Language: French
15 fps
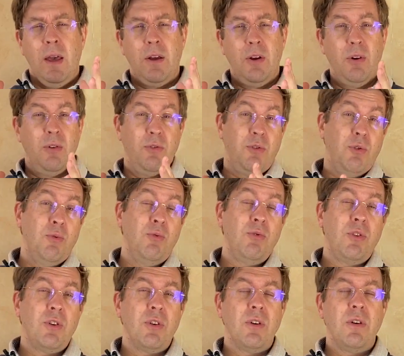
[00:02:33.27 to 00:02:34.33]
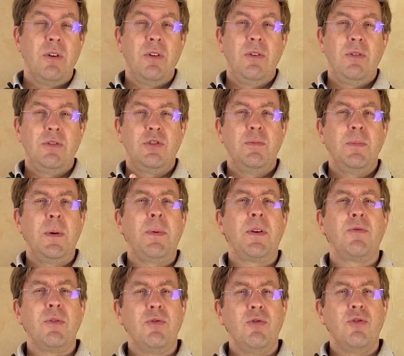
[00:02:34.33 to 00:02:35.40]
Euh, donc, euh, je
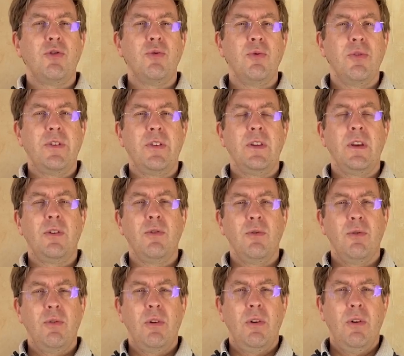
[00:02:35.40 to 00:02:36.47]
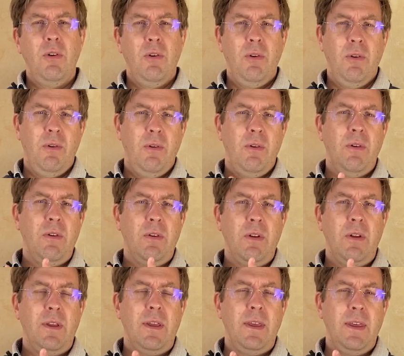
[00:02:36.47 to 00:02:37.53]
m'aperçois d'une chose, c'est que,
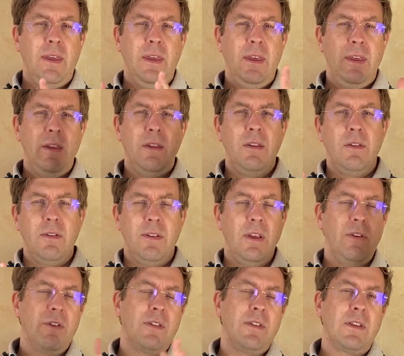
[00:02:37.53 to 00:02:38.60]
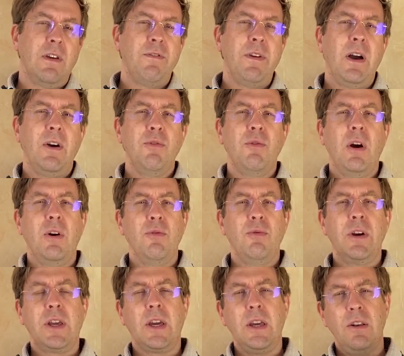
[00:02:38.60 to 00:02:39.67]
euh, et, d'ailleurs c'est ce qu'a fait Arnaud,
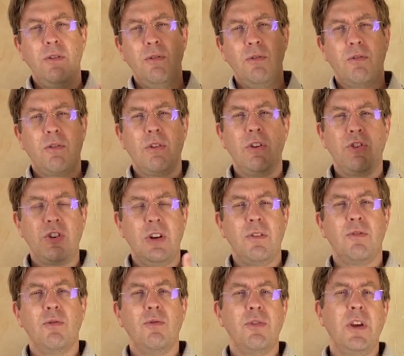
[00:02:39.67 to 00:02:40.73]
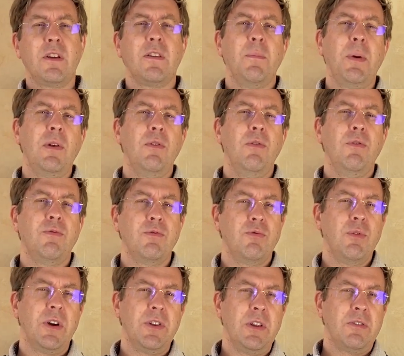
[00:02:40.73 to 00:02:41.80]
Arnaud a créé une chaîne secondaire qui s'appelle Le
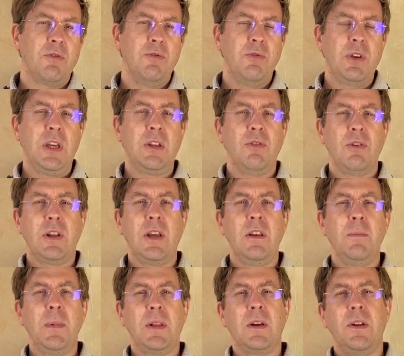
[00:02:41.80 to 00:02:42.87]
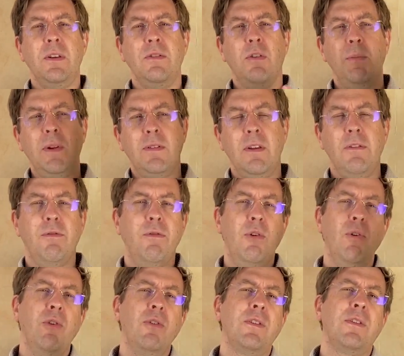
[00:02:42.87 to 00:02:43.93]
Foutoir d'Astronogeek, dans lequel il mettra désormais ses
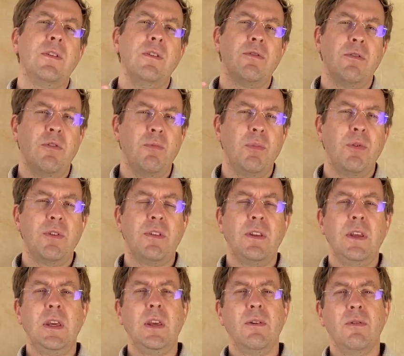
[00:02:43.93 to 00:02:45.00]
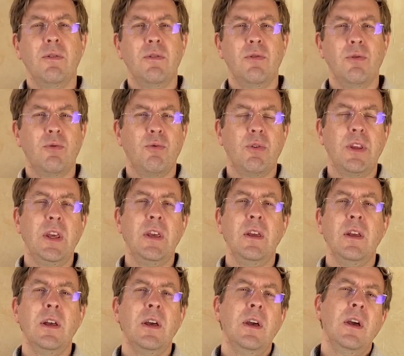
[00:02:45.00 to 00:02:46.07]
vlogs, ses unboxings de
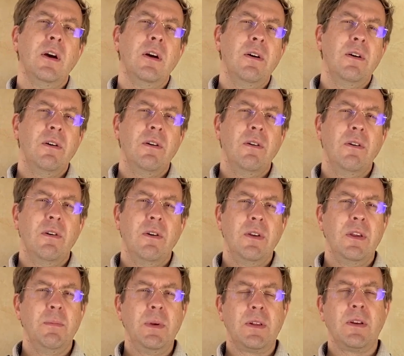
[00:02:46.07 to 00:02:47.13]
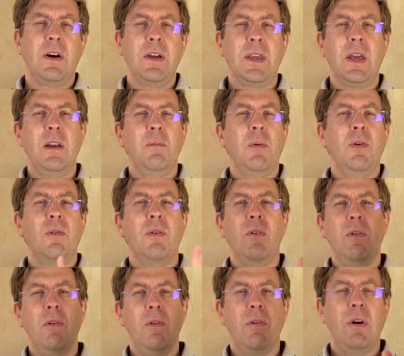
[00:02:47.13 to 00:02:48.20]
courriers, il mettra également,
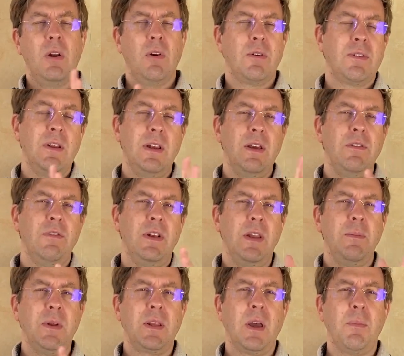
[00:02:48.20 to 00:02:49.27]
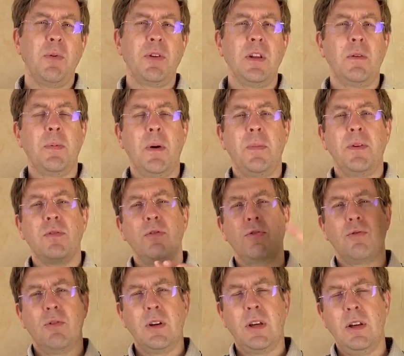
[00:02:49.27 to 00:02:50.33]
alors ses lives, il les mettra peut-être pas, parce que je
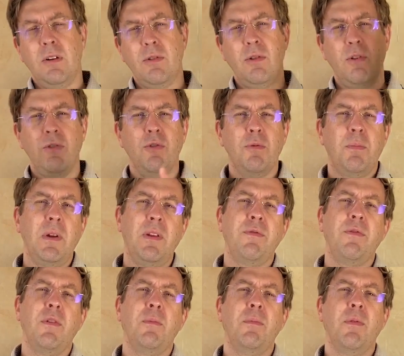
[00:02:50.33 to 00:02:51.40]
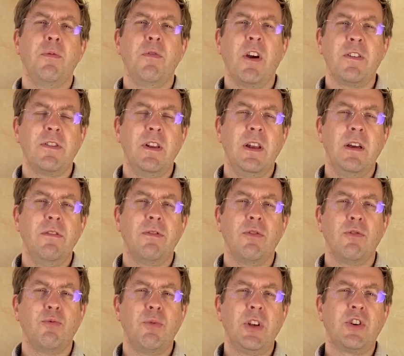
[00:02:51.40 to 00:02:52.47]
crois qu'il a encore une autre plateforme pour faire ses lives
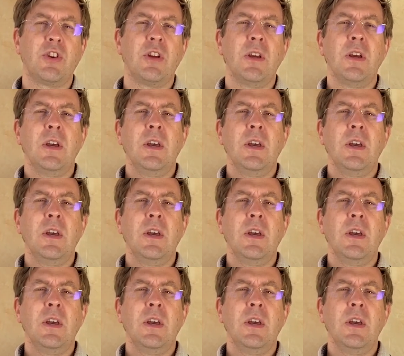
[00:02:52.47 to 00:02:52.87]
sur Twitch,